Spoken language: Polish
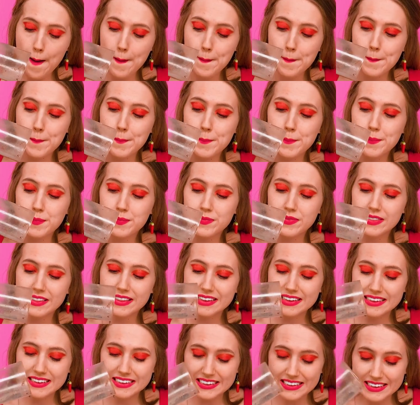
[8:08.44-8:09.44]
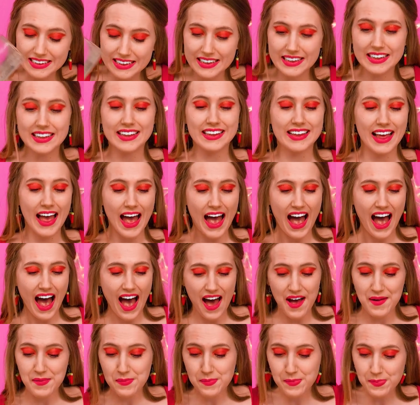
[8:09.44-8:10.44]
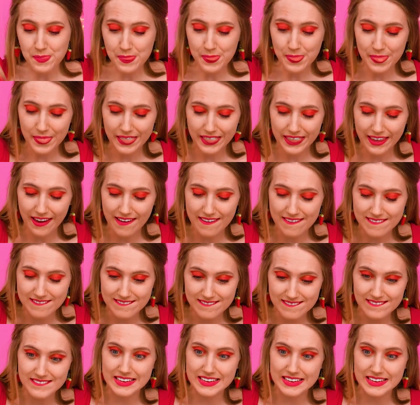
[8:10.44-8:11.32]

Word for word: Vivien? Robię najsmaczniejszy napój na